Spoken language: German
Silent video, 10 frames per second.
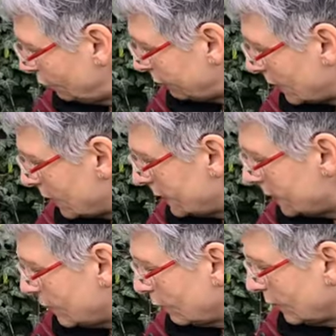Notfall
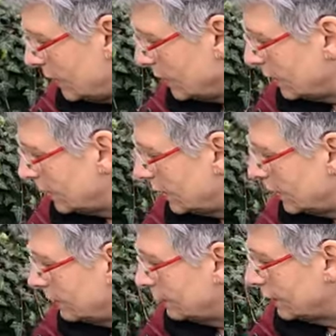ist auch hier
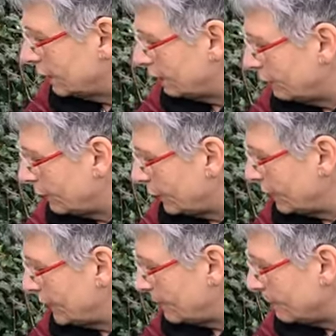
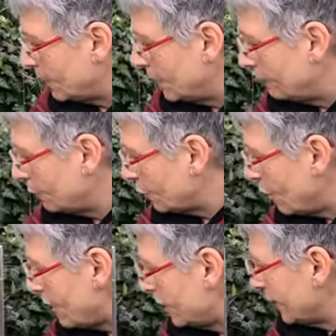von dem äh,
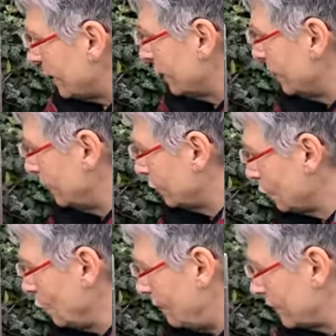Betreuer der
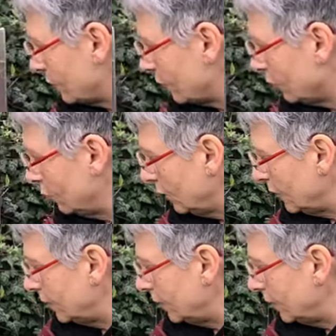Stromversorgung